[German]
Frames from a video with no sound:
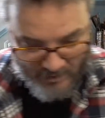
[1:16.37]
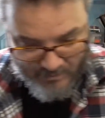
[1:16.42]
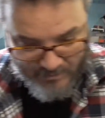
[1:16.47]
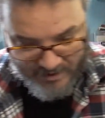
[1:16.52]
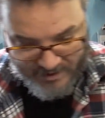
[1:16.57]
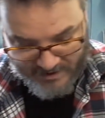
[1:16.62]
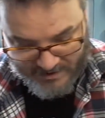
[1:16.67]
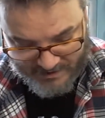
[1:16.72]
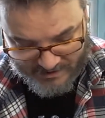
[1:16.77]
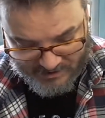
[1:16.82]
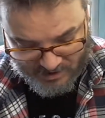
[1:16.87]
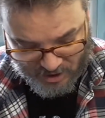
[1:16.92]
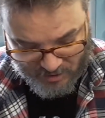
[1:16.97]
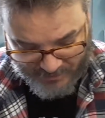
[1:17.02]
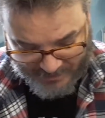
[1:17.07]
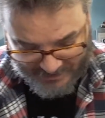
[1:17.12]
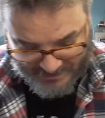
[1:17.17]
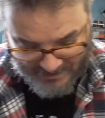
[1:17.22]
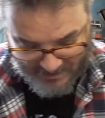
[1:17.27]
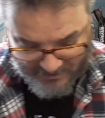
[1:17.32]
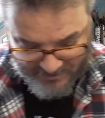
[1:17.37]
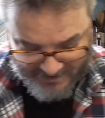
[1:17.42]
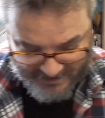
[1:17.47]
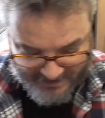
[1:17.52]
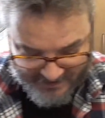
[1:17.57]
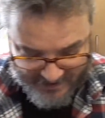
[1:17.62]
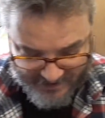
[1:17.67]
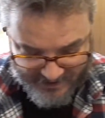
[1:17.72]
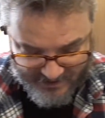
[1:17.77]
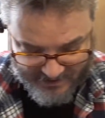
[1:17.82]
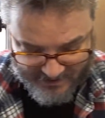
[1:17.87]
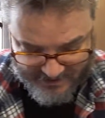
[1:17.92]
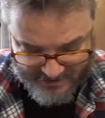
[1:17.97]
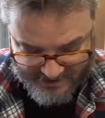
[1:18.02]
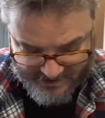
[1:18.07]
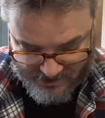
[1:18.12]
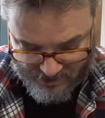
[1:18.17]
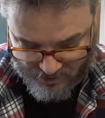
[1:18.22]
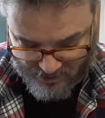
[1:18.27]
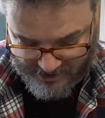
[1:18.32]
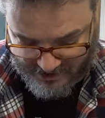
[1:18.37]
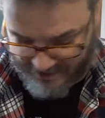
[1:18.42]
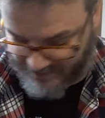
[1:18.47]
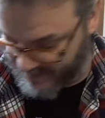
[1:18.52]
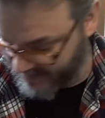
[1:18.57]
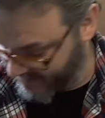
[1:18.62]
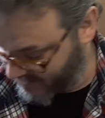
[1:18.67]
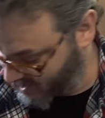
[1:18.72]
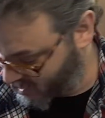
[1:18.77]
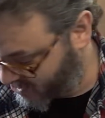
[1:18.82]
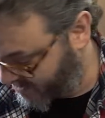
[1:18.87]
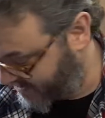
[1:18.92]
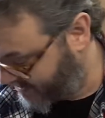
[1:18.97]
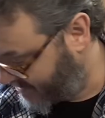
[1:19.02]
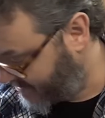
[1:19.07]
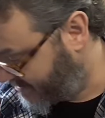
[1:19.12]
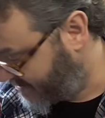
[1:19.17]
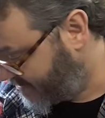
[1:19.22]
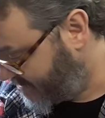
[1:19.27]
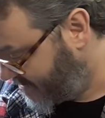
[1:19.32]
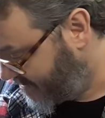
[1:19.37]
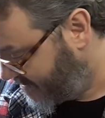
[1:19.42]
bin ich jetzt gespannt auf die Delikatessoße. Ich meine, es steht ja,